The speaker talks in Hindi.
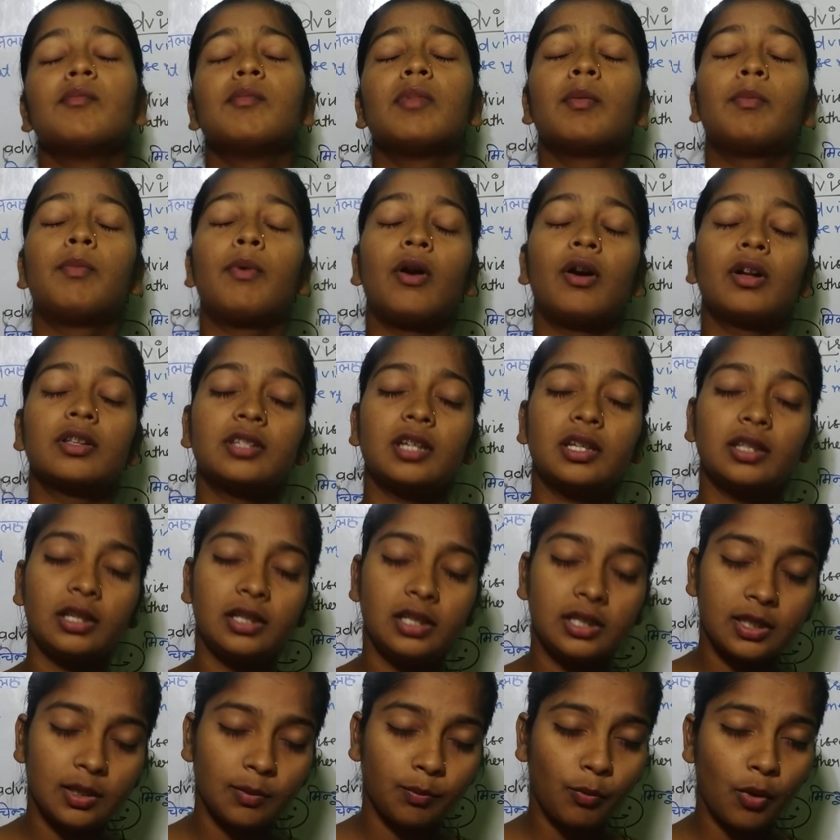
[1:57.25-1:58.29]
मैं बहुत ज़्यादा
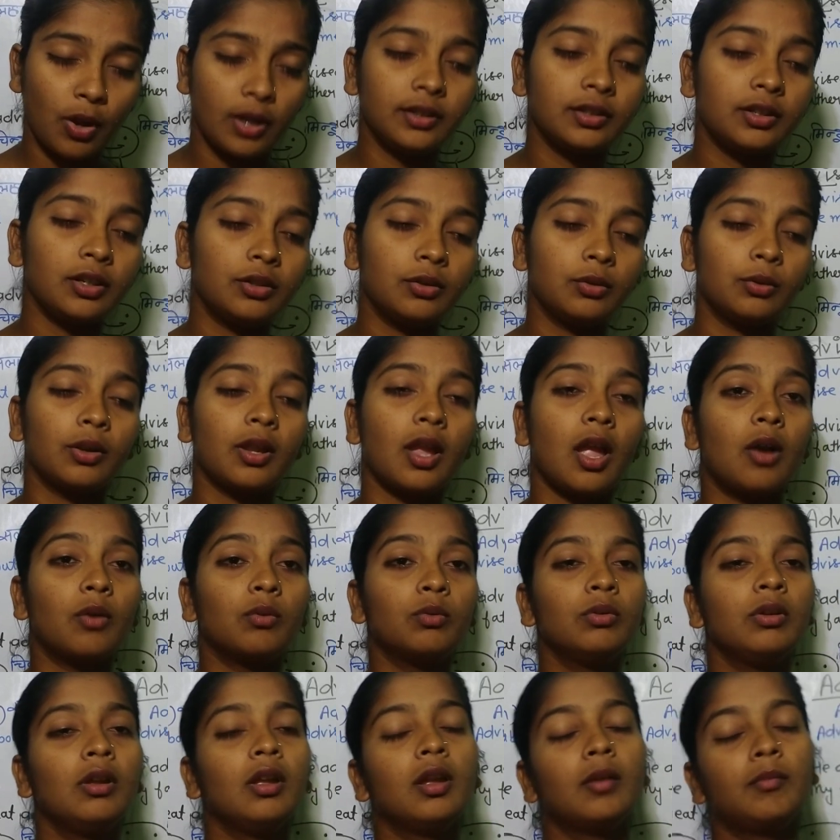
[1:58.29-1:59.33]
डिसअपॉइंटेड हो गया
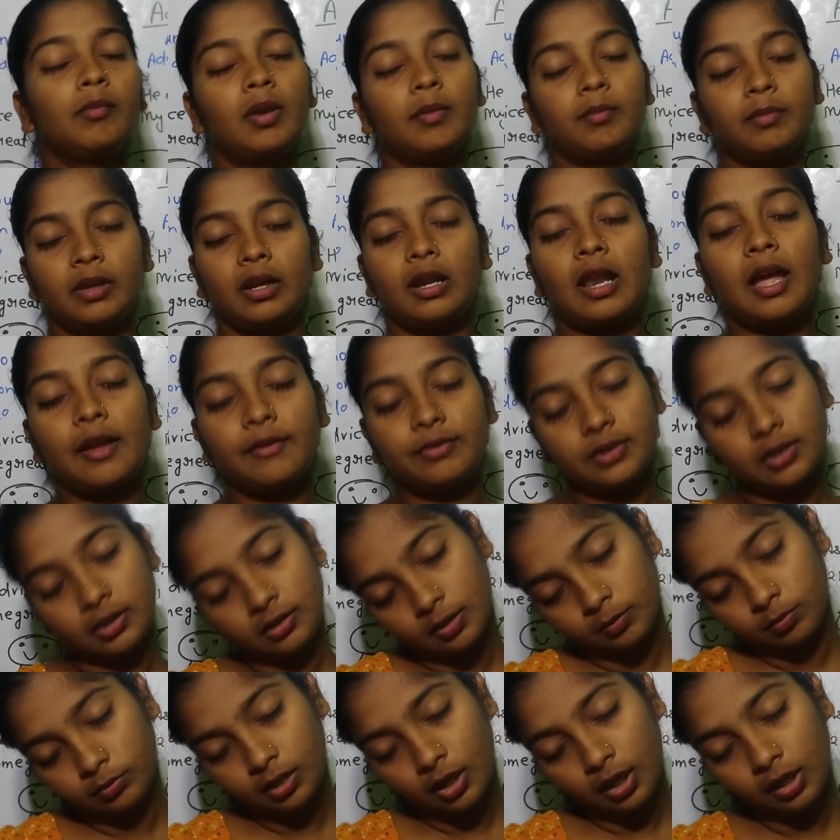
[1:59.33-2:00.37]
हूँ मैं अपने लाइफ से
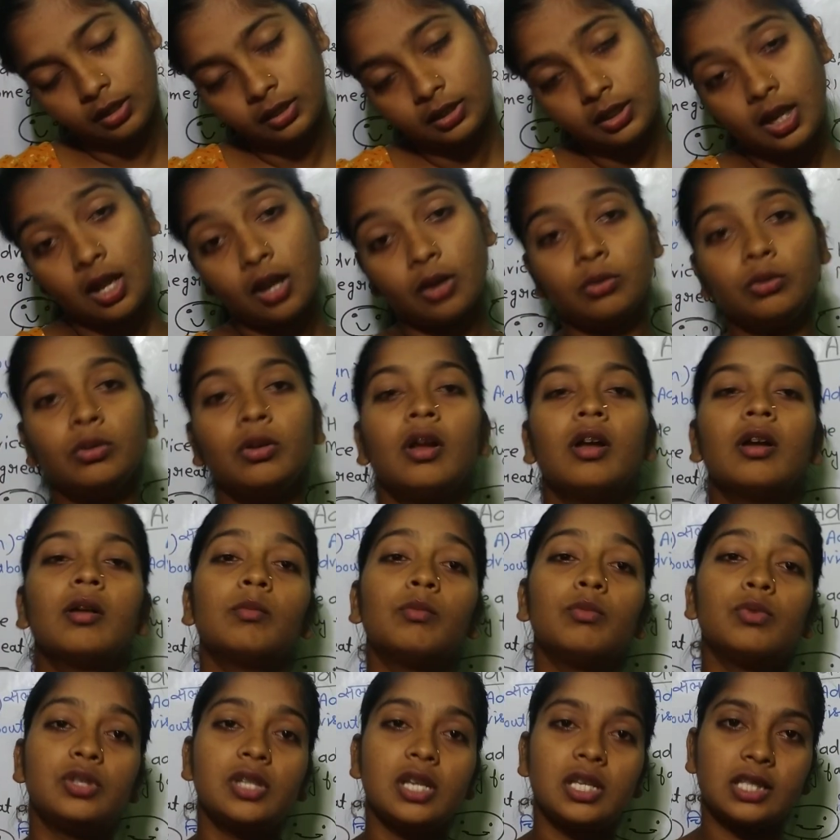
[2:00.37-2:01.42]
एकदम थक गया हूँ
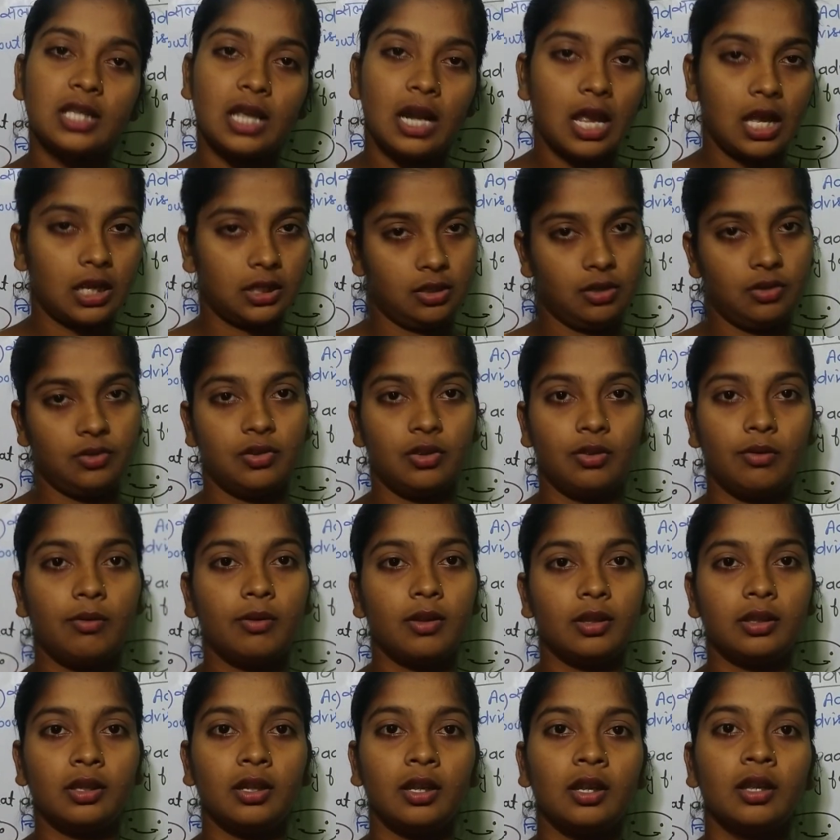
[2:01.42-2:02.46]
मुझे सलाह की
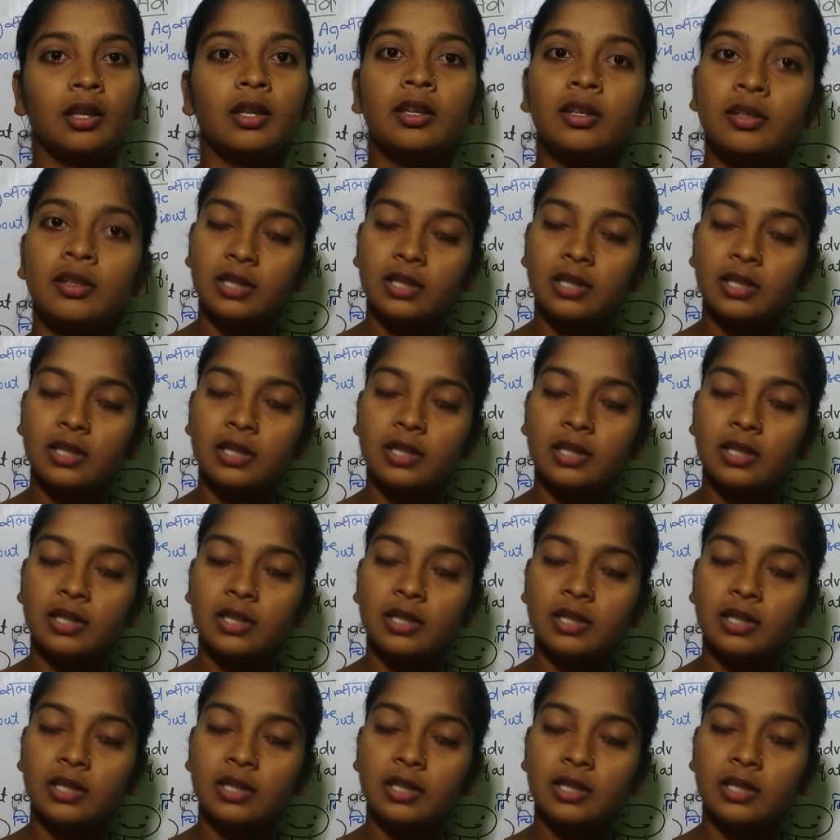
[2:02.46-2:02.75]
ज़रूरत है